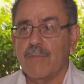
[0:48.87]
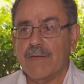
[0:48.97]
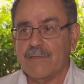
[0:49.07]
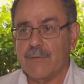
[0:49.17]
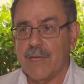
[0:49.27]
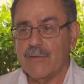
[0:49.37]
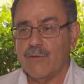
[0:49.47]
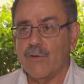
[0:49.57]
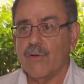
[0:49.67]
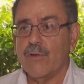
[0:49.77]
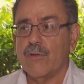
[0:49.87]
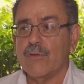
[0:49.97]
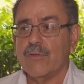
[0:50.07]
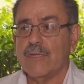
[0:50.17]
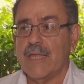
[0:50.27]
percibiendo
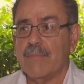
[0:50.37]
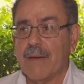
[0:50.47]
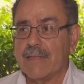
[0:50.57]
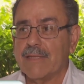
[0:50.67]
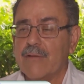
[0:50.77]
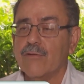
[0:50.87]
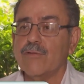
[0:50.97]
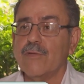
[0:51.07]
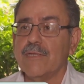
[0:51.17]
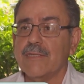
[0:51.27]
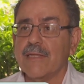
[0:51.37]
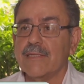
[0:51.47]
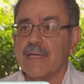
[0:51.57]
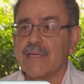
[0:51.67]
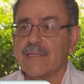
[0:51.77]
de parte de los
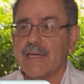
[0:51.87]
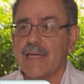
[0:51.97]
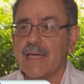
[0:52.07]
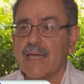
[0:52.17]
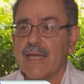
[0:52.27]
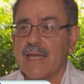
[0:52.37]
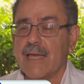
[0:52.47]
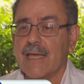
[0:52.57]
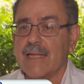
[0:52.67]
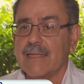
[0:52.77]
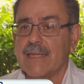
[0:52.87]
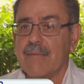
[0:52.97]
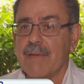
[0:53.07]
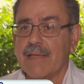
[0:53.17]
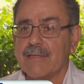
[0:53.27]
turistas es que el
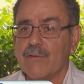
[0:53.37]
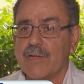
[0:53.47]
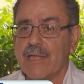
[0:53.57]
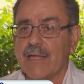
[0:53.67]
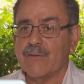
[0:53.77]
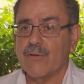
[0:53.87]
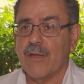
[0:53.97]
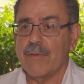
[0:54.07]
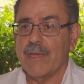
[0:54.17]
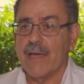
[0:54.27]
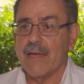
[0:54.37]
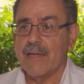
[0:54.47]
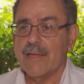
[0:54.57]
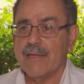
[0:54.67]
tema de seguridad todavía